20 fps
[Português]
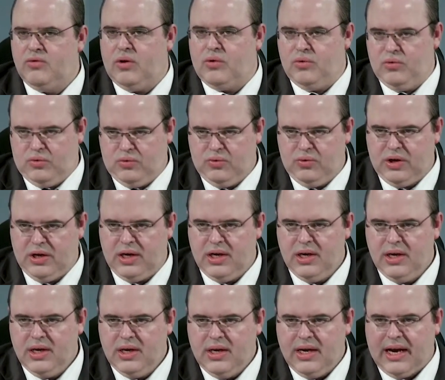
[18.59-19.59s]
numa cultura
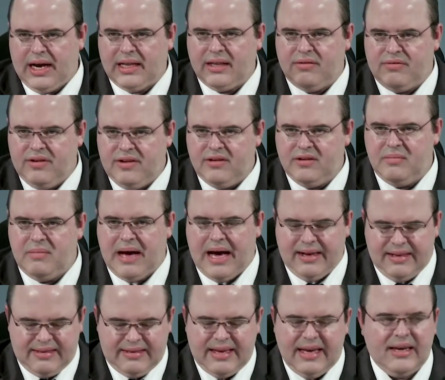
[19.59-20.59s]
cada vez
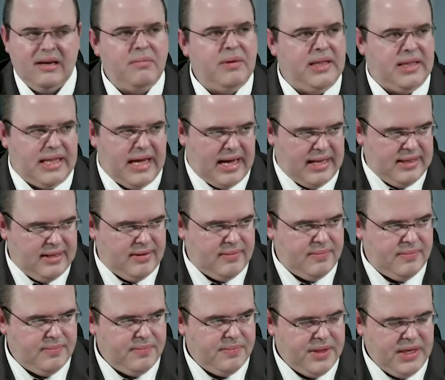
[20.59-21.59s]
mais segmentada,
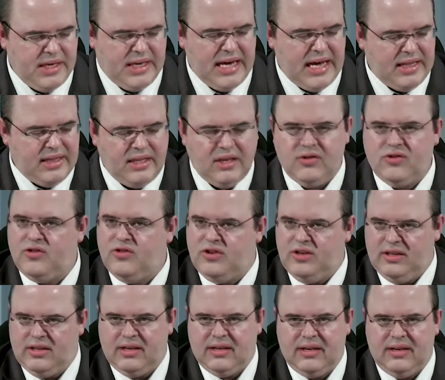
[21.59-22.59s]
em que há nichos de
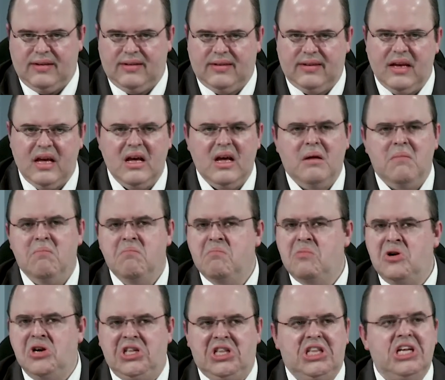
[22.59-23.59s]
interesse,
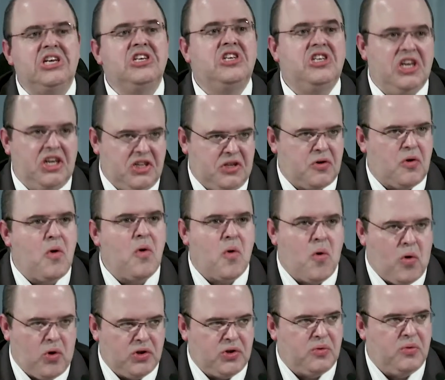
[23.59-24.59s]
muita gente
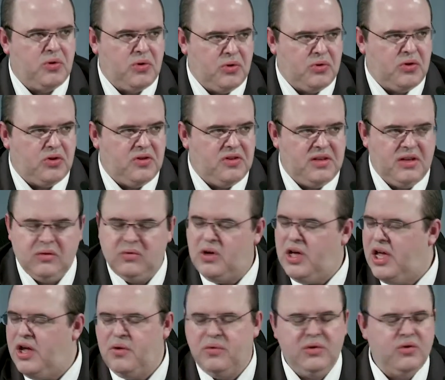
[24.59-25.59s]
concorda com o que eu estou dizendo.
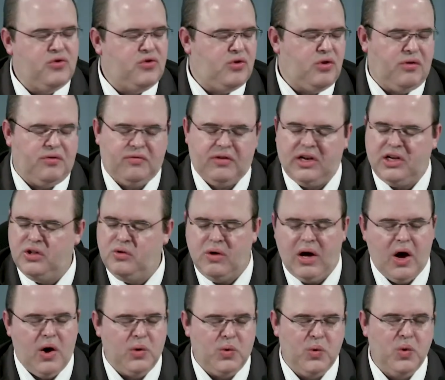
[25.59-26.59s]
Eu não estou falando
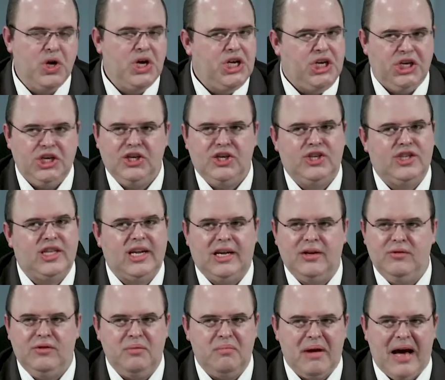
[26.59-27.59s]
algo estranho
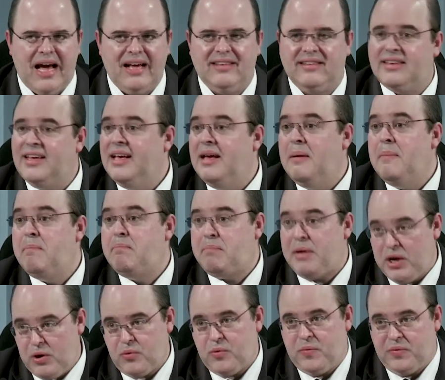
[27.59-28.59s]
demais.
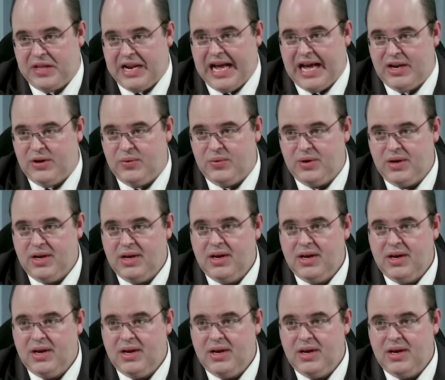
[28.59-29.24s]
Pelo contrário,